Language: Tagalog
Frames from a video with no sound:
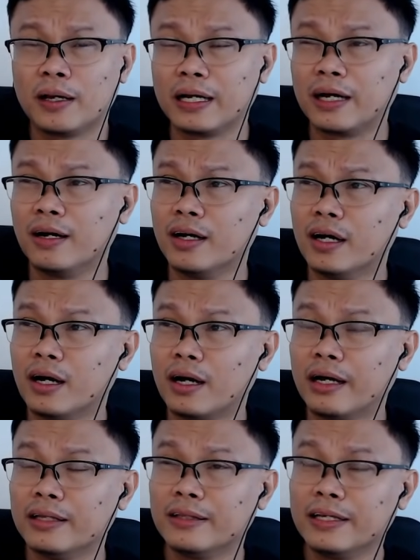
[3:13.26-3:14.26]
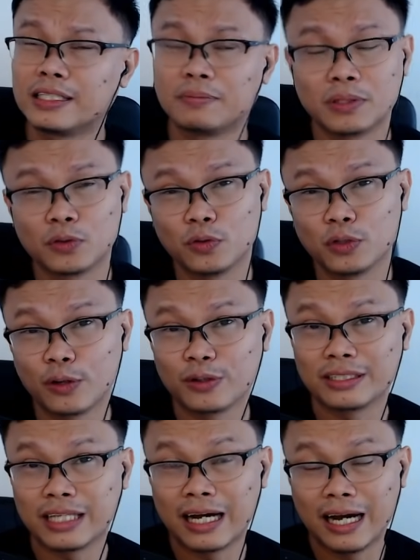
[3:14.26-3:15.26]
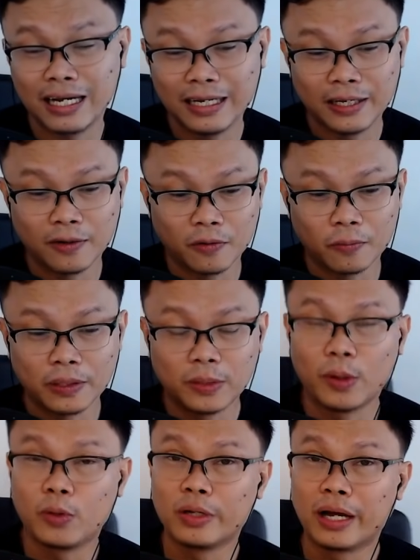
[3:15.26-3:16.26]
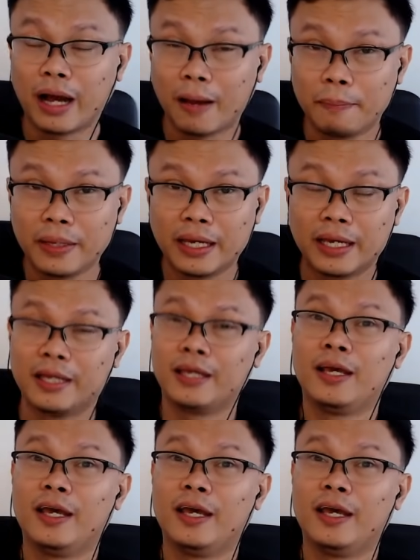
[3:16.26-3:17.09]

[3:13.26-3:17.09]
Uh, unless matulog ako sa tanghali or uminom ako ng kape